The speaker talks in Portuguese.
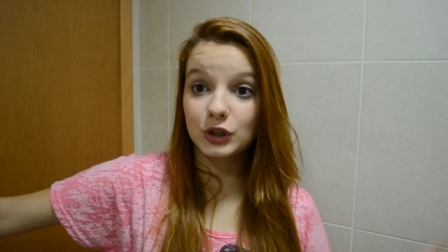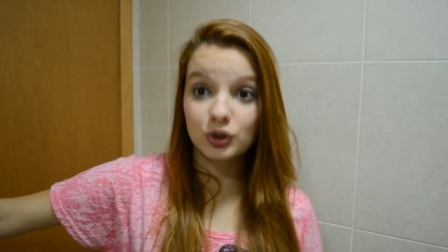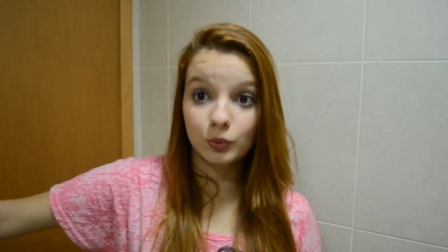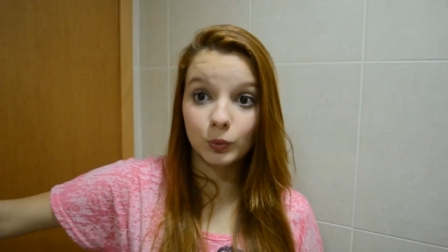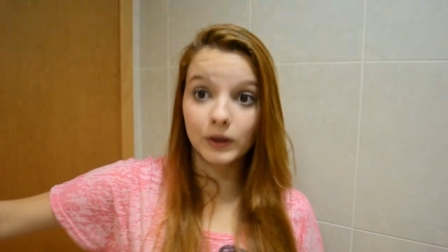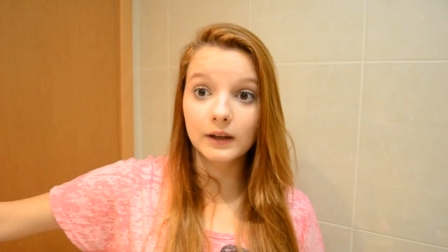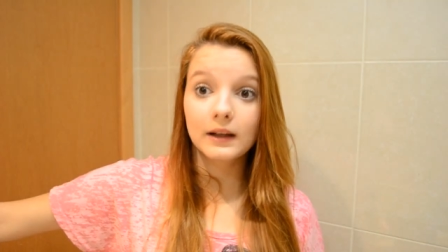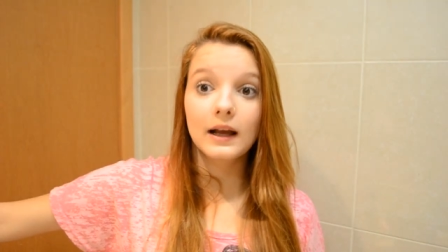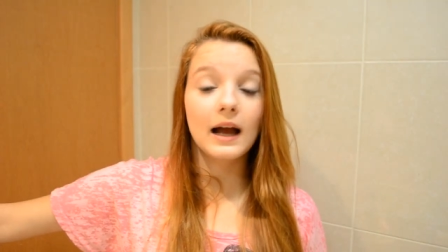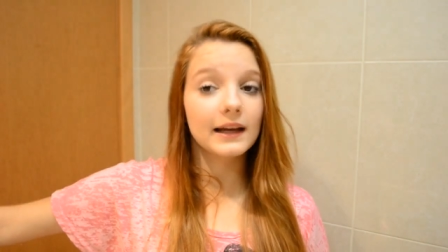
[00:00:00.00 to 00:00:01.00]

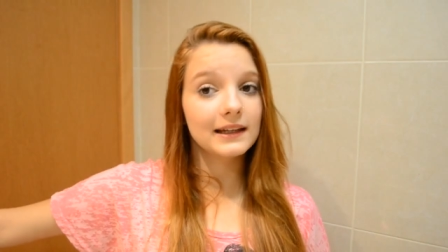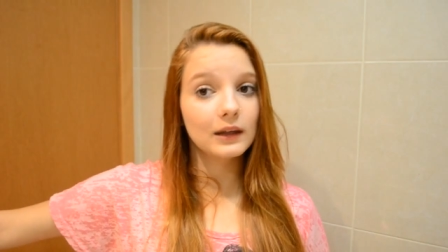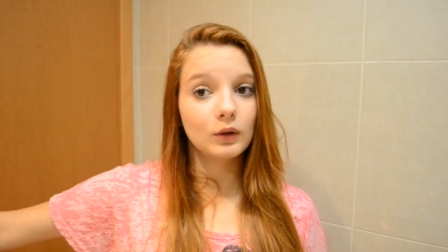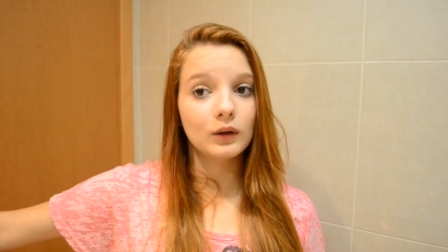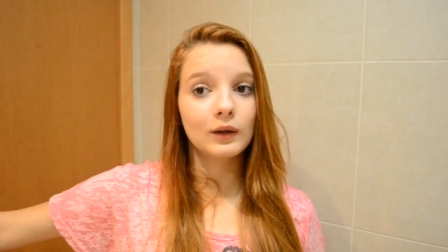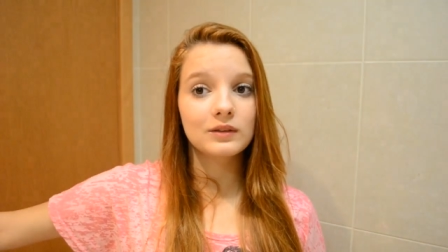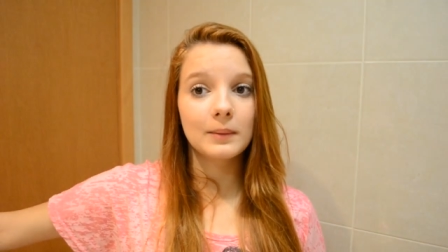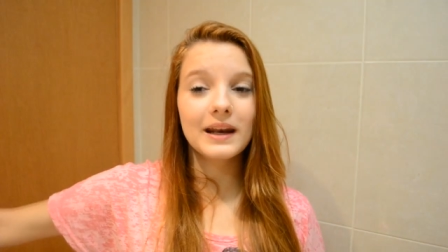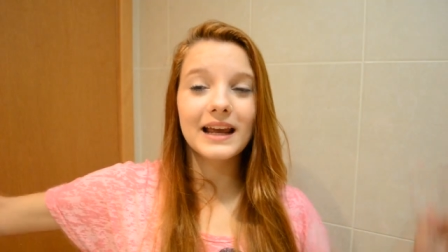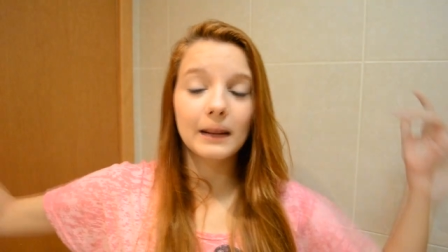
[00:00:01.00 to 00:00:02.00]
escura. Aqui é na luz
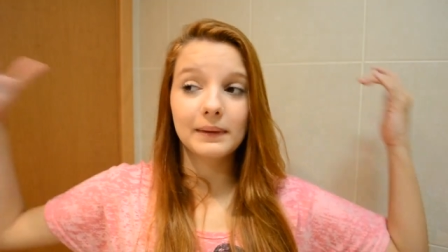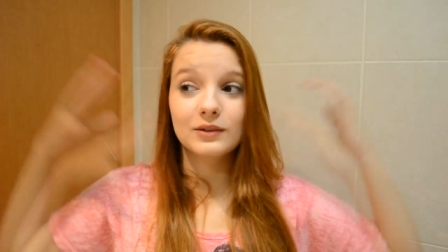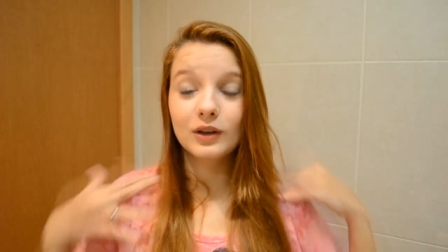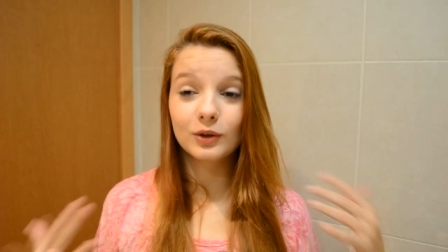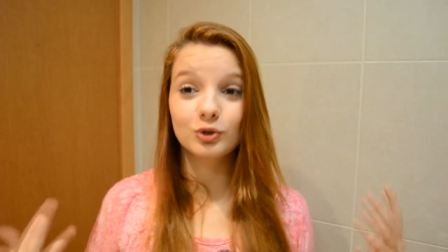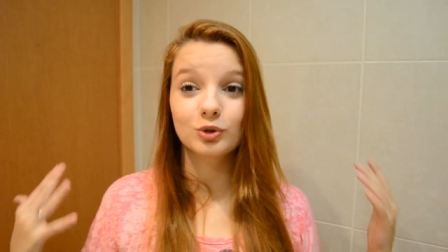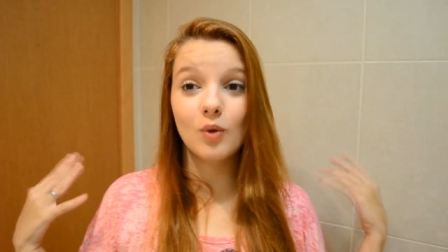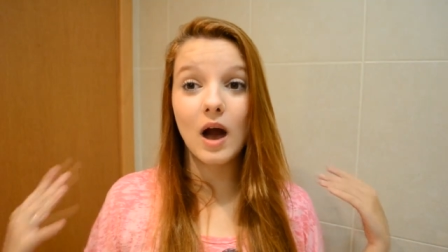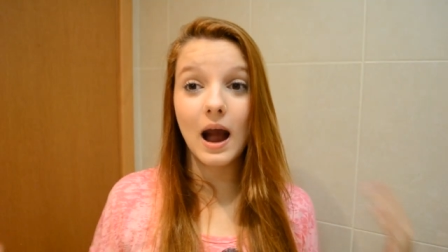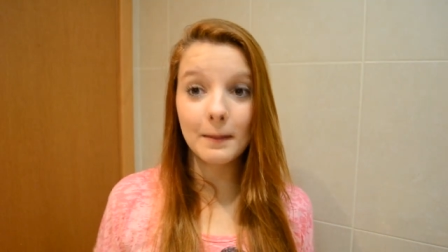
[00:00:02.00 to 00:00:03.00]
amarela, mas olha, eu
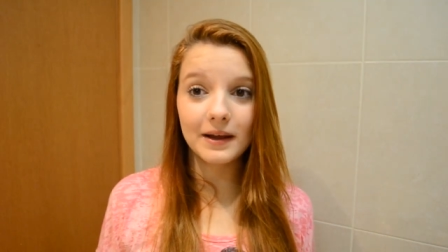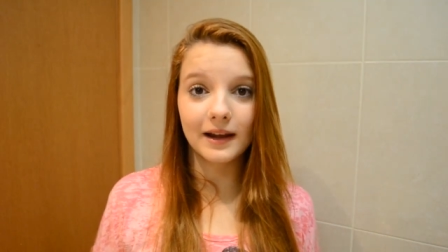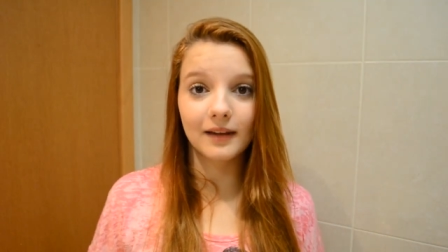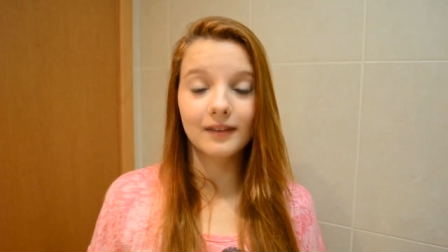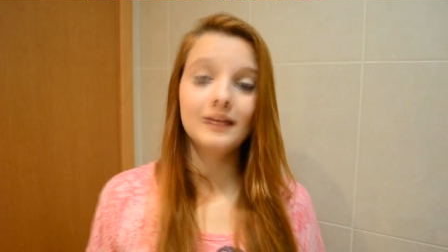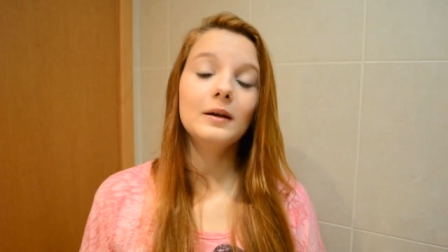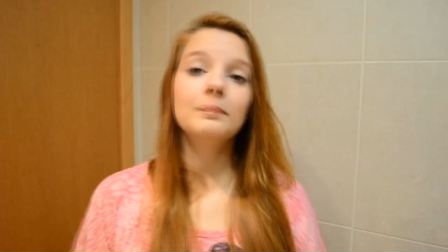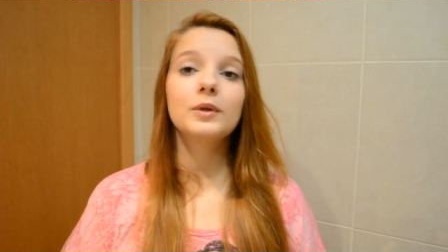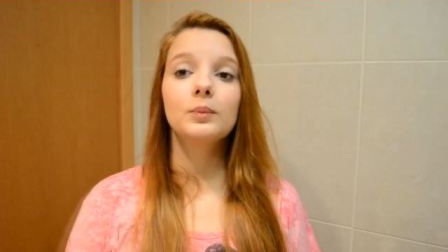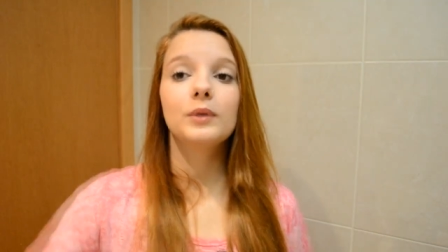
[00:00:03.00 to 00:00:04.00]
estou amarela.
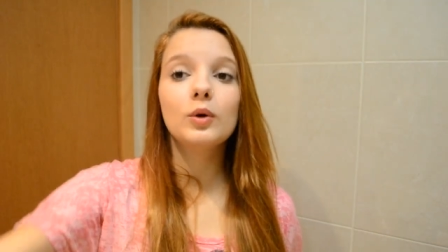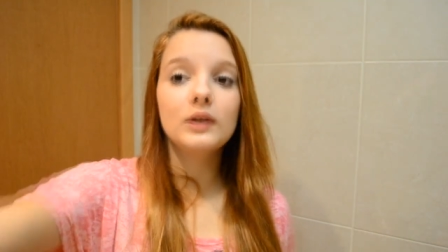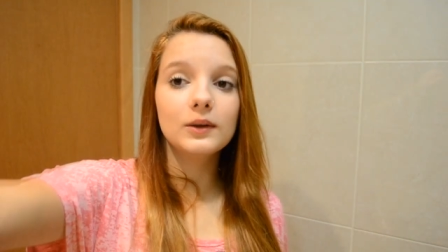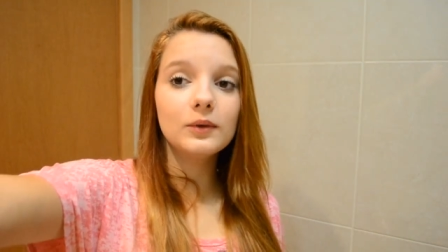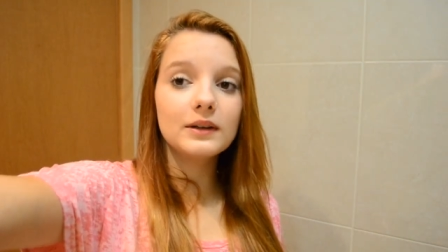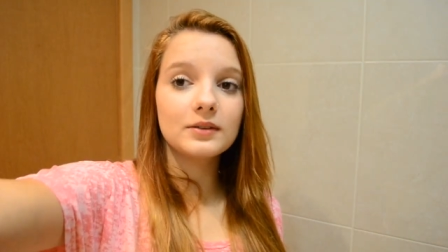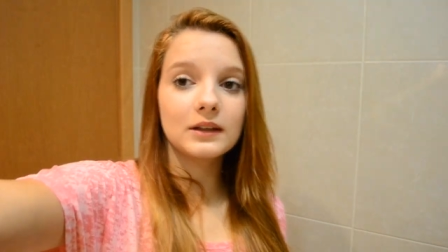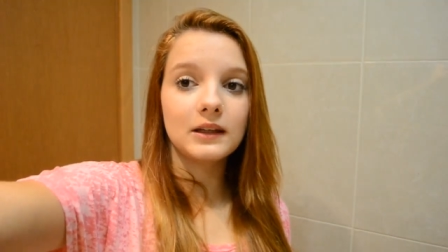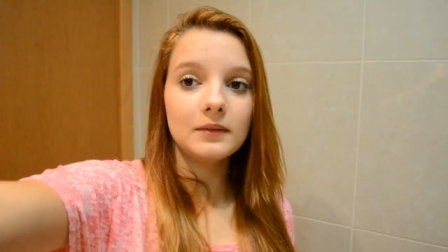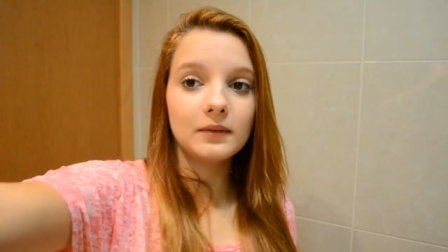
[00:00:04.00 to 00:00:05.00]
Então eu ligo isso
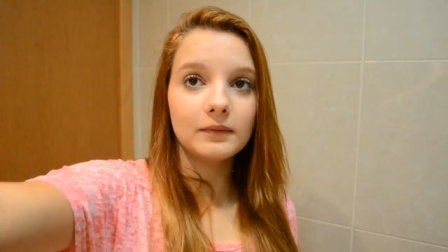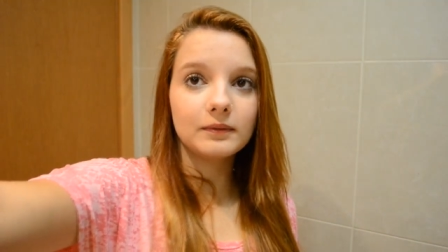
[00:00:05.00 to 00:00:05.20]
aqui.